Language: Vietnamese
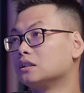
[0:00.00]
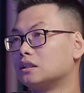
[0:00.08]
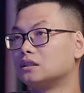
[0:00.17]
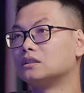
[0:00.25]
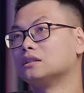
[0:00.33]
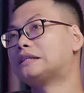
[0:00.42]

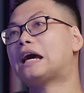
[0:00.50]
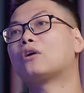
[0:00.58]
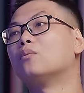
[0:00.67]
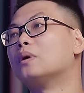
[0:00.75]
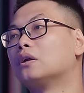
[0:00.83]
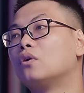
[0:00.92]
Thì thực sự nhạc
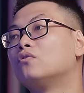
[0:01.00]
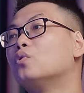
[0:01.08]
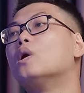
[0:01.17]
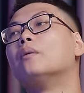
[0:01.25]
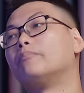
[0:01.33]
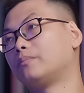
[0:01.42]
của mình nó không phù
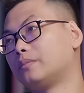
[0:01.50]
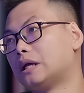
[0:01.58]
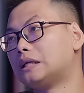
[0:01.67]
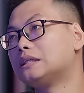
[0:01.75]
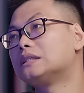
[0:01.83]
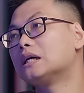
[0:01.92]
hợp để
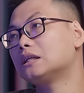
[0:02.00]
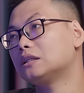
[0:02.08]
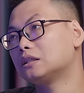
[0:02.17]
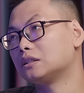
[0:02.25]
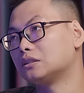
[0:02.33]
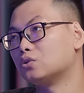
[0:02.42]
đi diễn
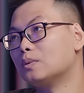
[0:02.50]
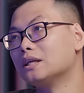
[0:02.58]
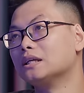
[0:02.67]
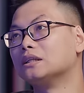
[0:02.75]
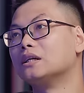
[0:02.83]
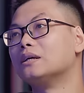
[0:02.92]
dù bất
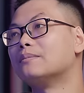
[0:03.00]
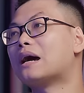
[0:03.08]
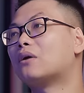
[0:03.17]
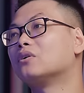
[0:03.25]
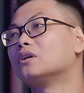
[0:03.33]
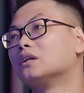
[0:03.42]
kỳ thời điểm
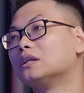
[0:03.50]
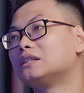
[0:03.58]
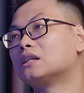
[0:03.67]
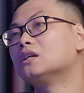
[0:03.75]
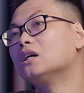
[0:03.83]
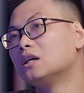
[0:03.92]
nào đi, đi
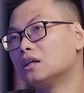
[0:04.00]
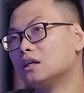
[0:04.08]
chăng nữa.